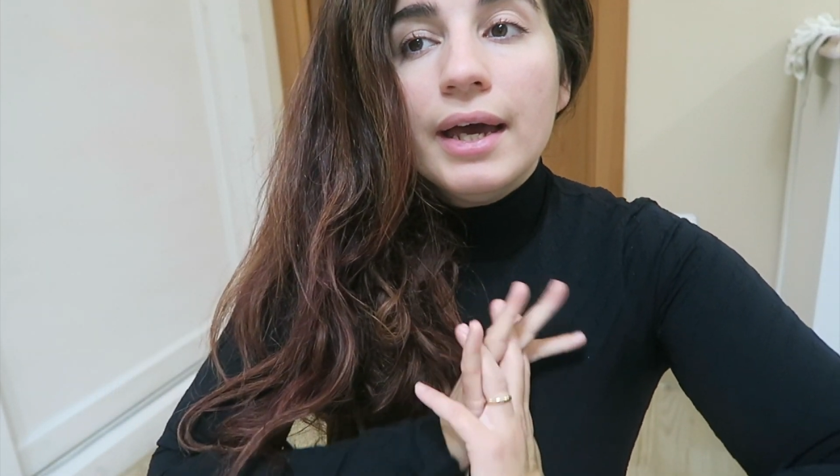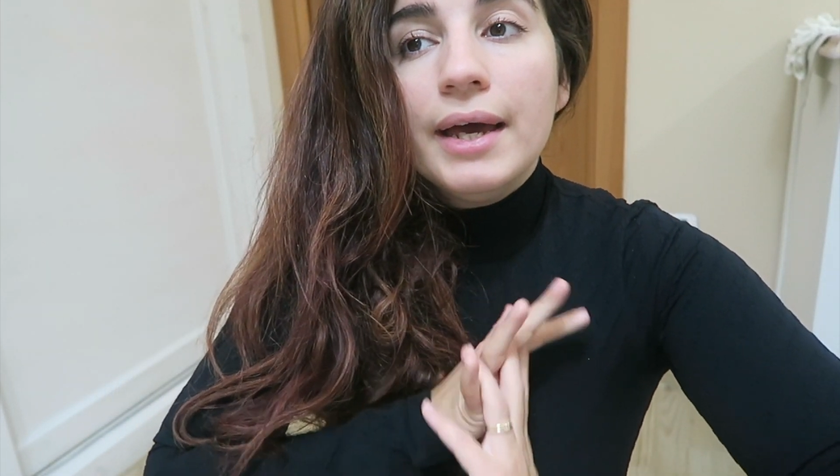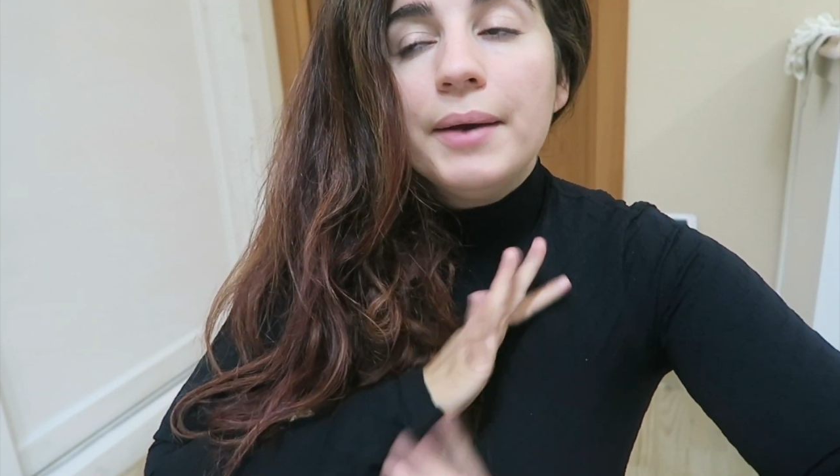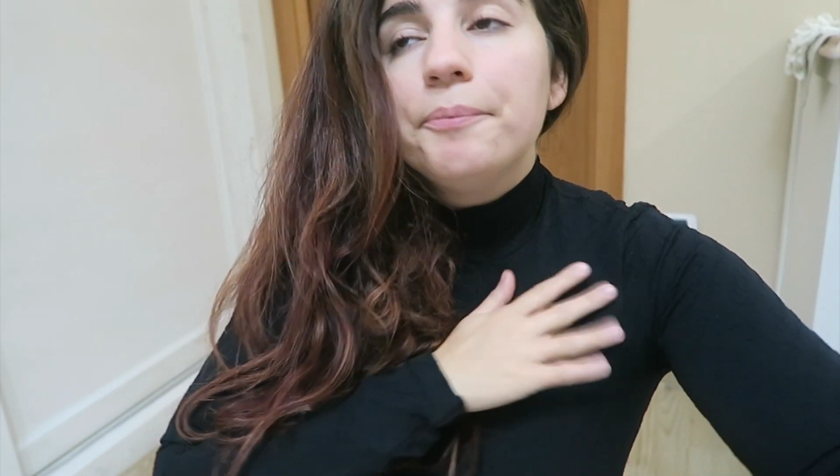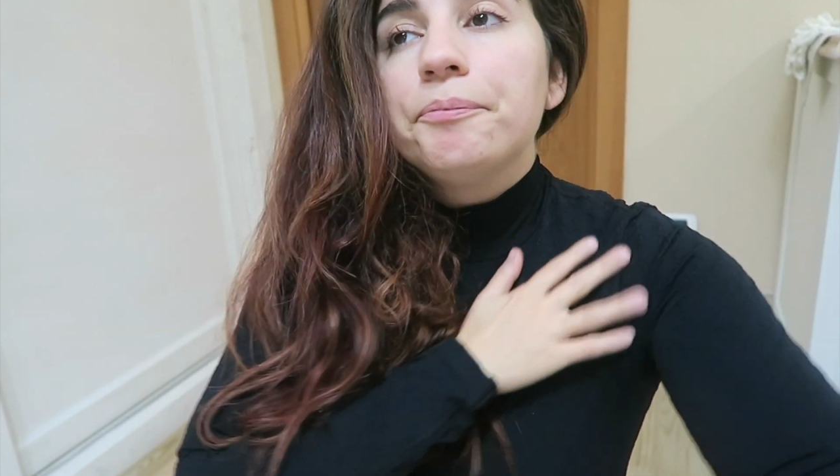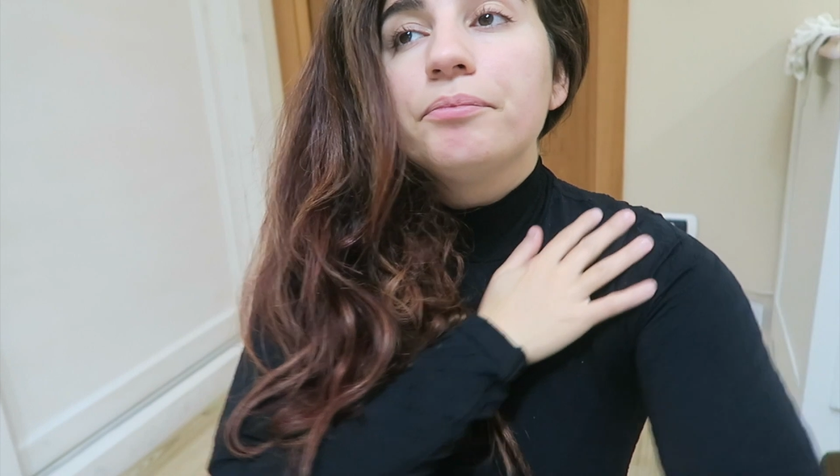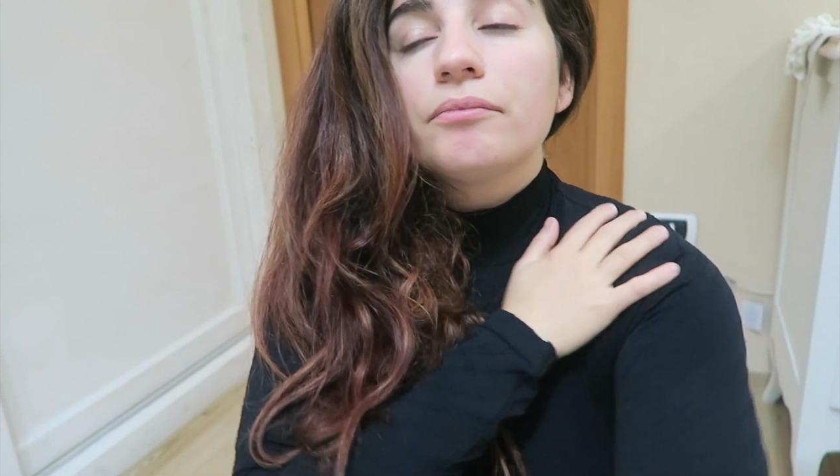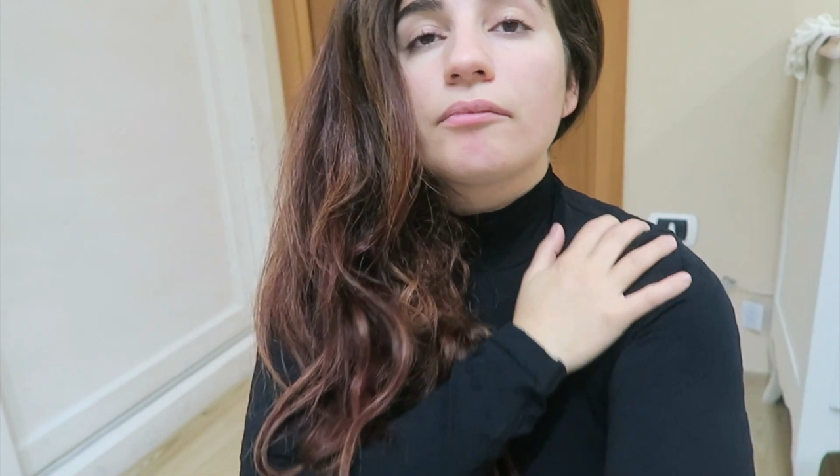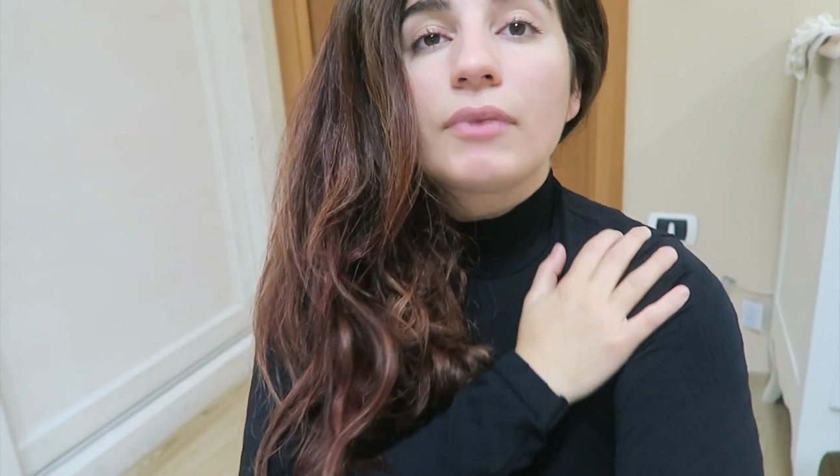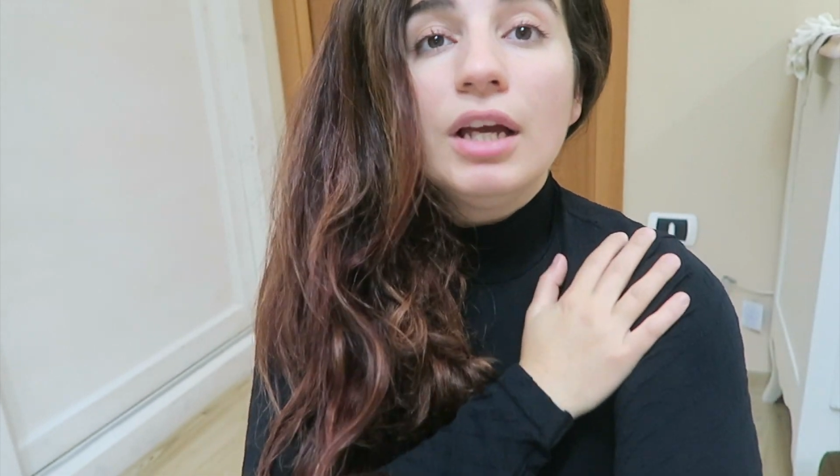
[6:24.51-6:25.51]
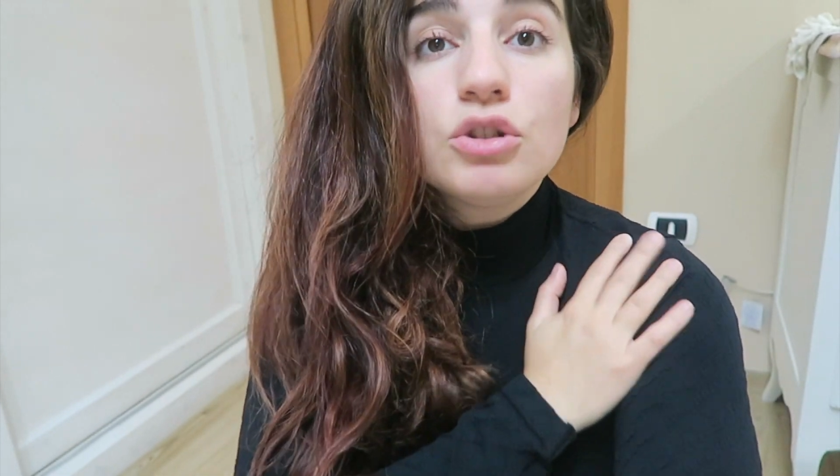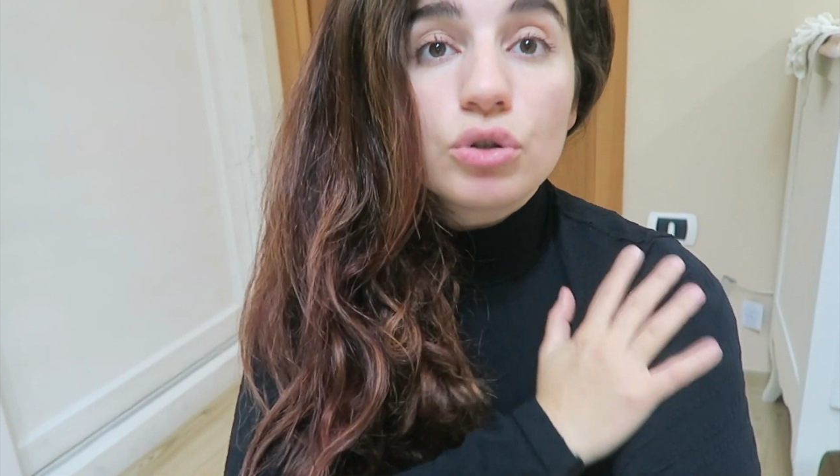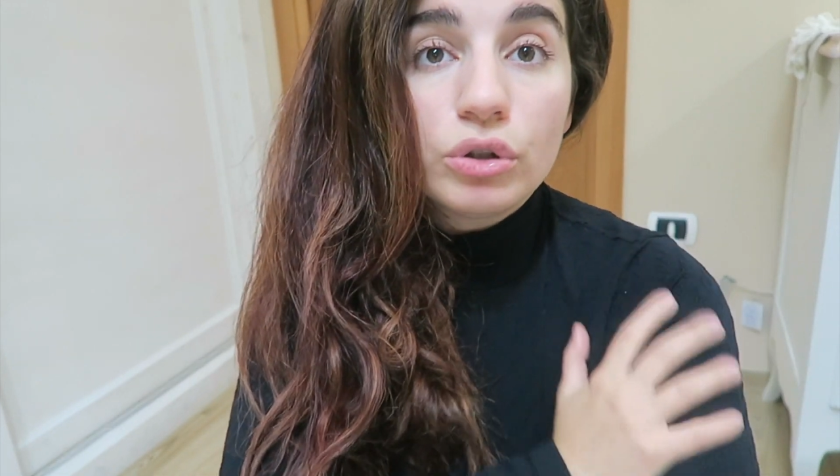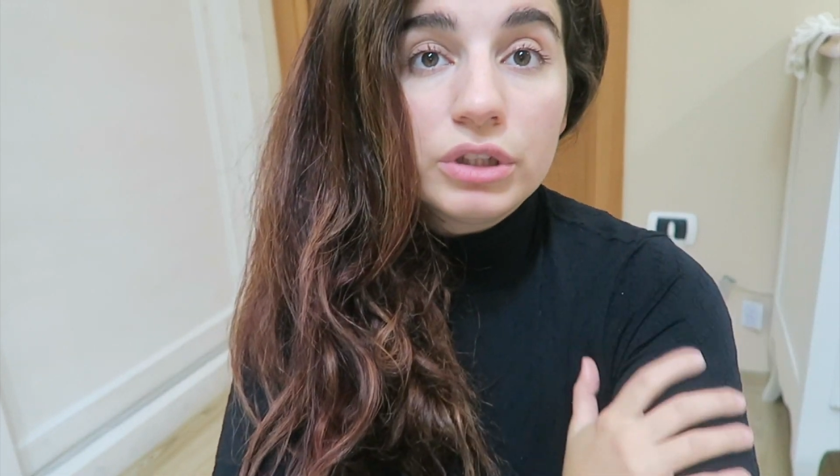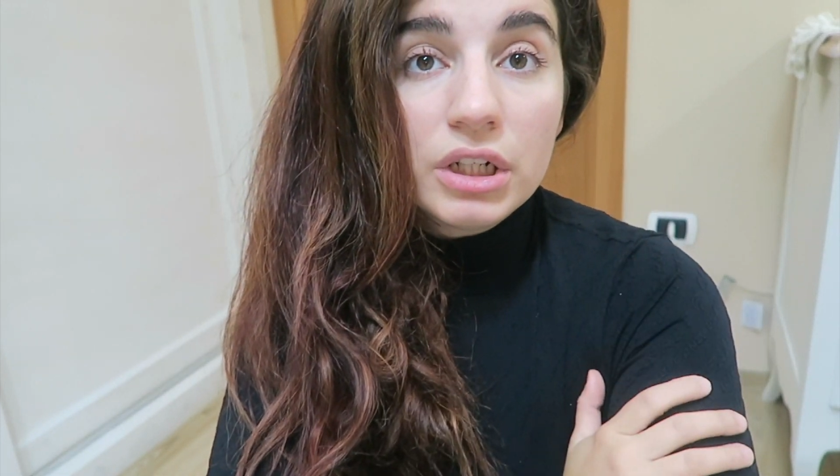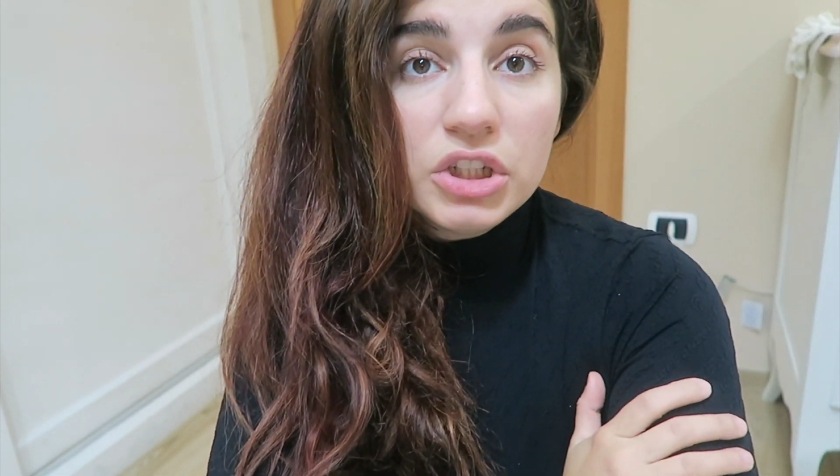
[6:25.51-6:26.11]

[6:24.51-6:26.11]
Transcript: e, ehm, e, sono tre